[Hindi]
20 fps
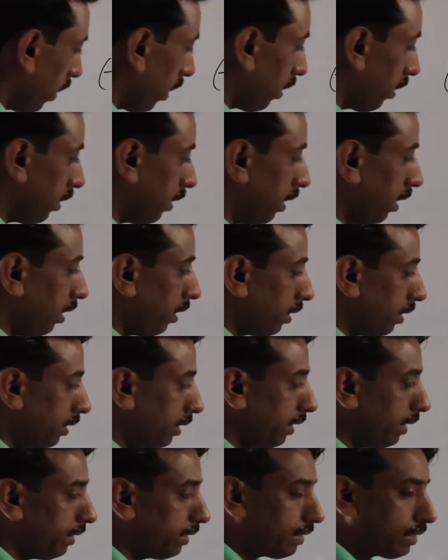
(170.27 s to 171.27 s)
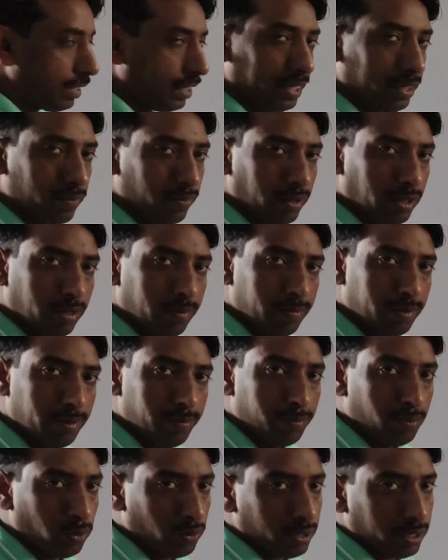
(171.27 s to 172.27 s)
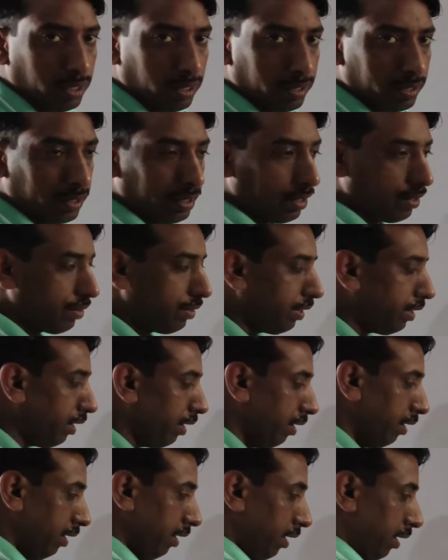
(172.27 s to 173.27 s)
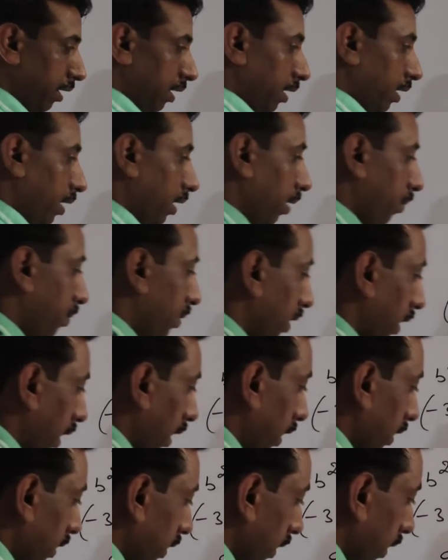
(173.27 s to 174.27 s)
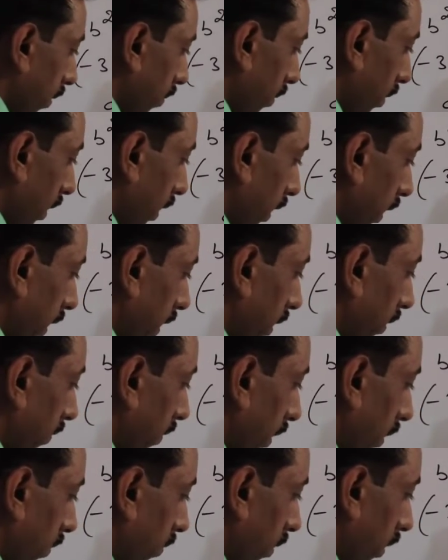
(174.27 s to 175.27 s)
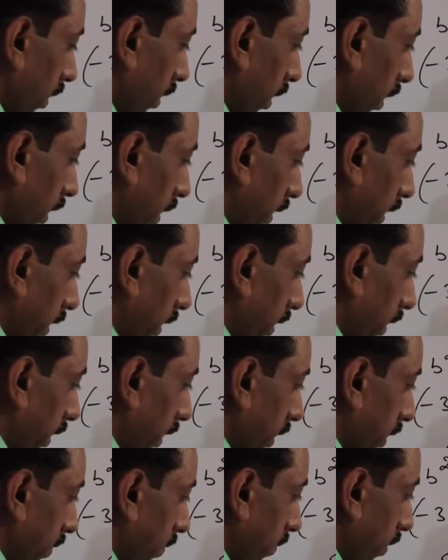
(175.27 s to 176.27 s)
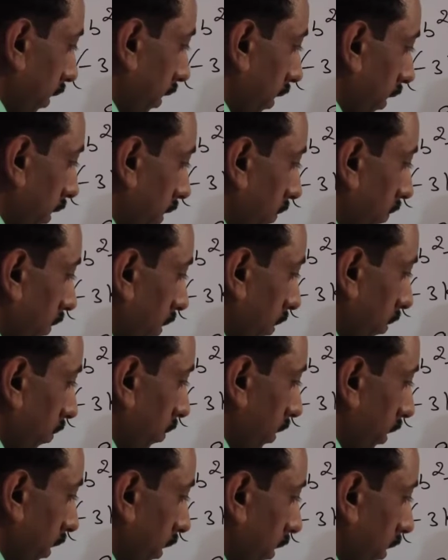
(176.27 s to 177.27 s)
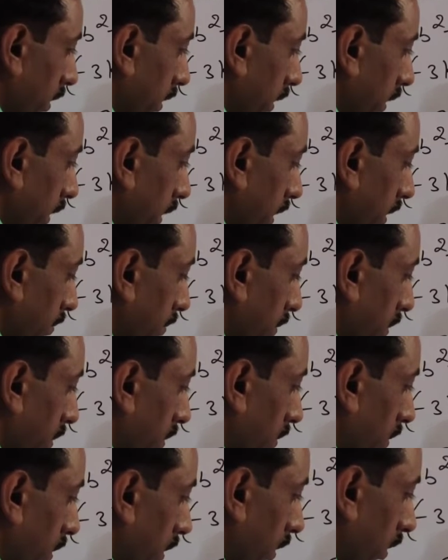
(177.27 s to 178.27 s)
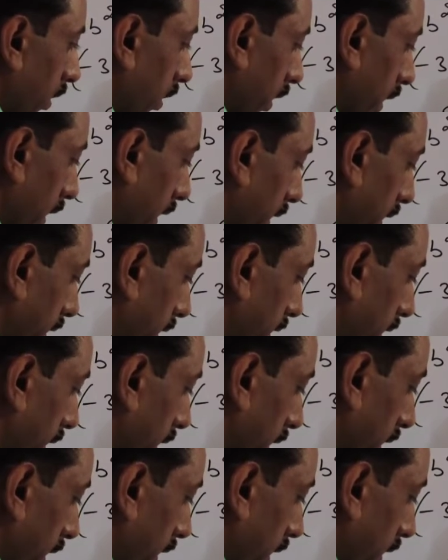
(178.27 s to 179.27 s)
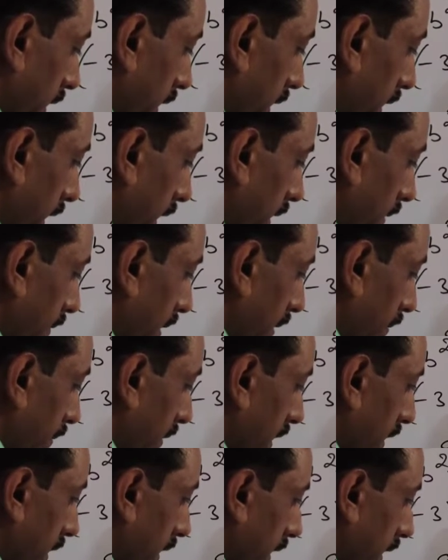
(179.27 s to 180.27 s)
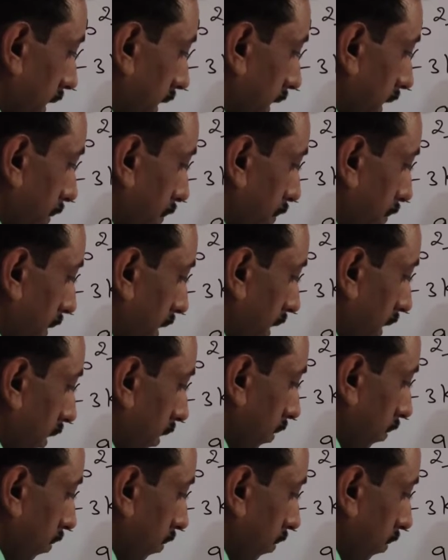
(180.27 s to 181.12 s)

कर लिया कि ये इसके इक्वल हमने पुट कर लिया ठीक है अब यहाँ से हम के की वैल्यू निकालेंगे के स्क्वेयर इक्वल टू सिक्सटीन अपॉन नाइन के हमारे पास आ जाएगा प्लस